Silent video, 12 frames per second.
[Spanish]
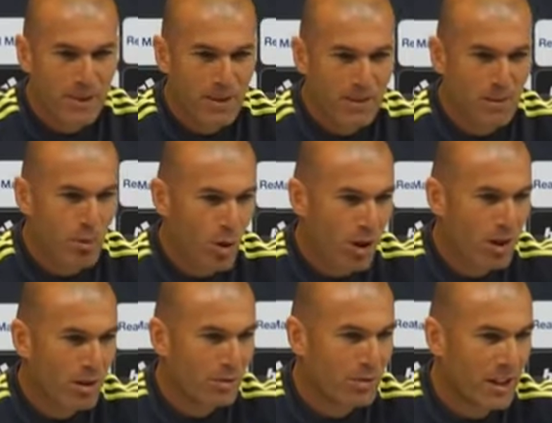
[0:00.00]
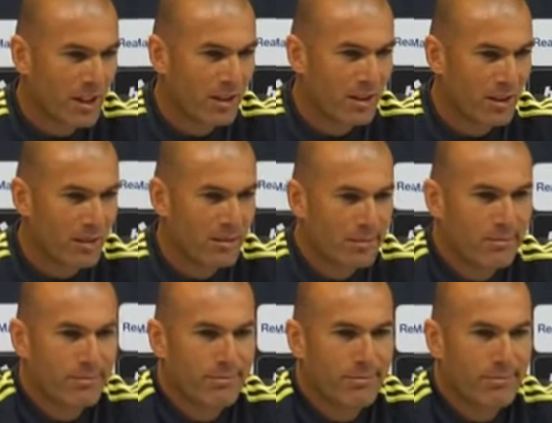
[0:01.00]
se borra
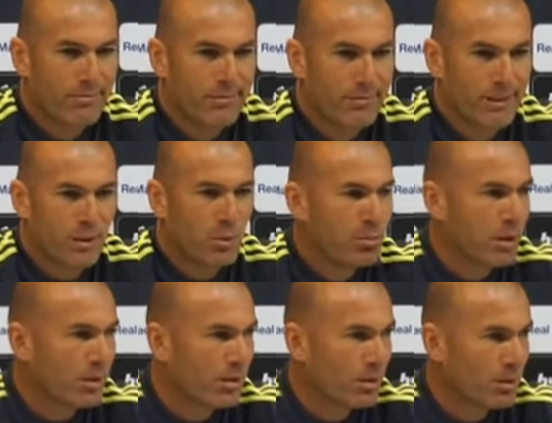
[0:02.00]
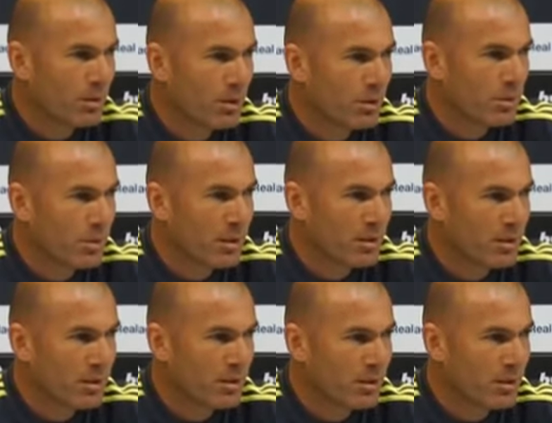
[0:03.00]
en, un partido. Yo no voy a
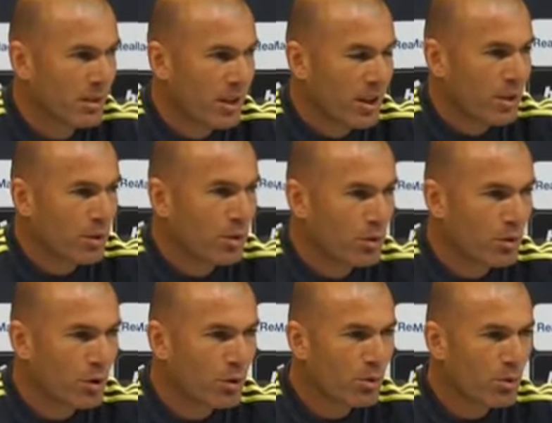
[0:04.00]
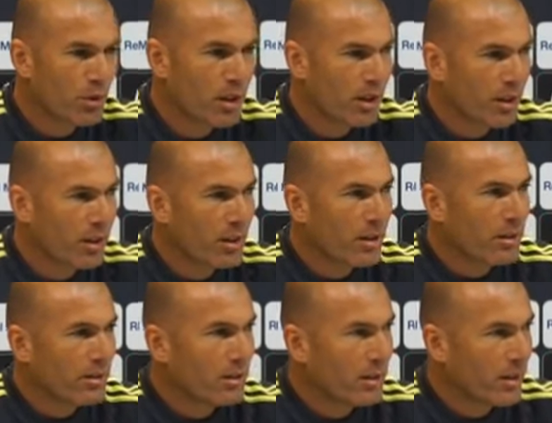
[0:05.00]
ser así. Yo no soy uno de,
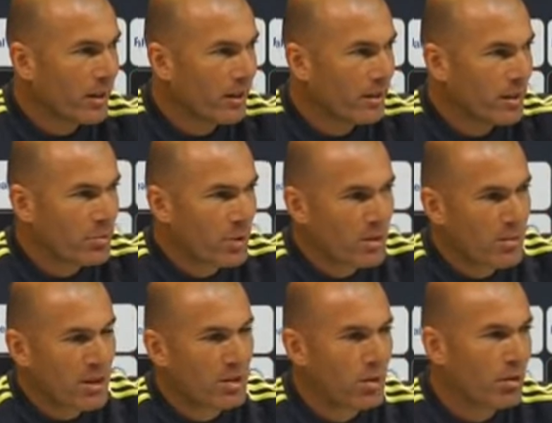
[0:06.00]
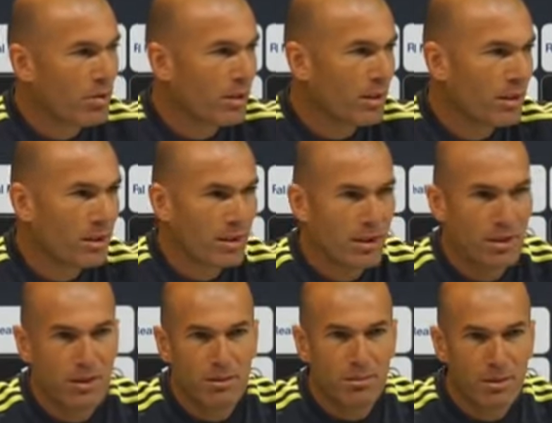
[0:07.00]
eh, después de Barcelona,
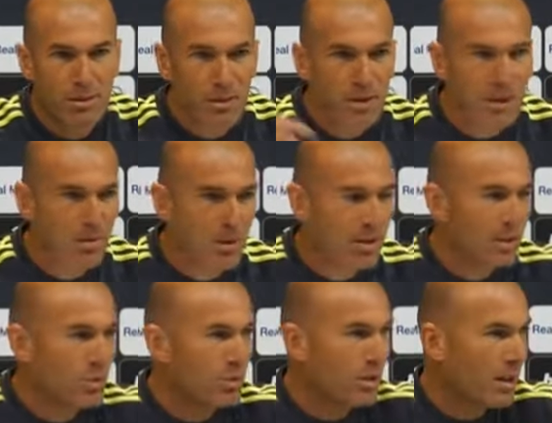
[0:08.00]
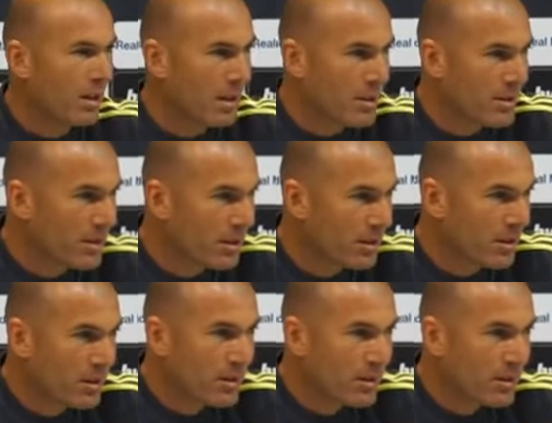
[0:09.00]
eh, me, voy a, me va a subir la cabeza,